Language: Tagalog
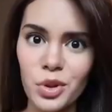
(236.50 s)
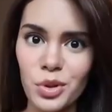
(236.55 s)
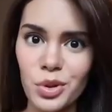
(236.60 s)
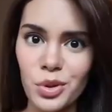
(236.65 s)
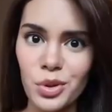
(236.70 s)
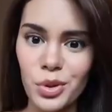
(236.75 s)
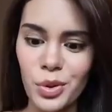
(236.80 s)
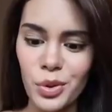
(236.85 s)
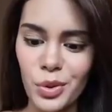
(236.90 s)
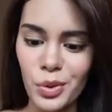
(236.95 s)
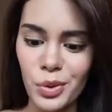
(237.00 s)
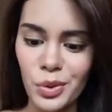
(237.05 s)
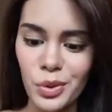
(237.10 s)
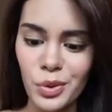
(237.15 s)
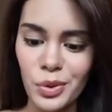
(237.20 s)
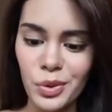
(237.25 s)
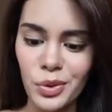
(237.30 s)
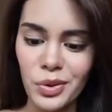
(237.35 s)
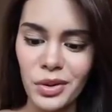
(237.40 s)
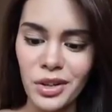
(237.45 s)
Diyos ko.
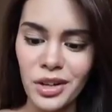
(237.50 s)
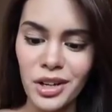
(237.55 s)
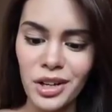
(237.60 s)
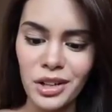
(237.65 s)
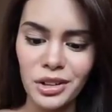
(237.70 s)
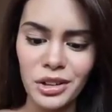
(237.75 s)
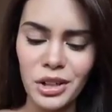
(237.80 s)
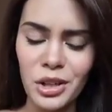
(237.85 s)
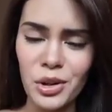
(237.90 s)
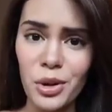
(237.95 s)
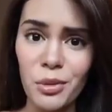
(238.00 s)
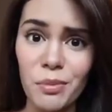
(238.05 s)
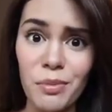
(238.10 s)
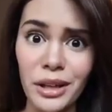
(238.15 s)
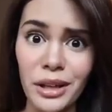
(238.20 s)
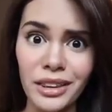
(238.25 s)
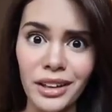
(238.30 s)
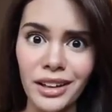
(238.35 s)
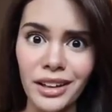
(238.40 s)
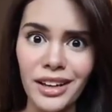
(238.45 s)
Di ko
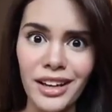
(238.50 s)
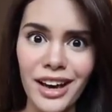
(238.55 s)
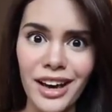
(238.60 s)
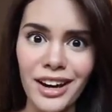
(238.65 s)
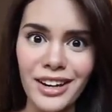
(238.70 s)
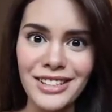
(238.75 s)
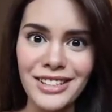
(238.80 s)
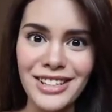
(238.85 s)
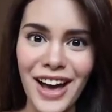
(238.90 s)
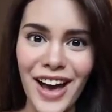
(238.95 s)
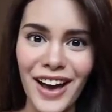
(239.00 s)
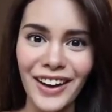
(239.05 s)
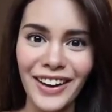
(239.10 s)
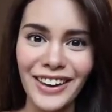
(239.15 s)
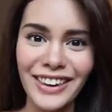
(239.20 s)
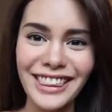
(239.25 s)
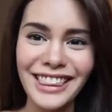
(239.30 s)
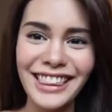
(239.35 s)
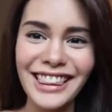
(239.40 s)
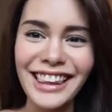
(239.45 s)
bet nangyayari sa
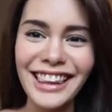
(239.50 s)
akin.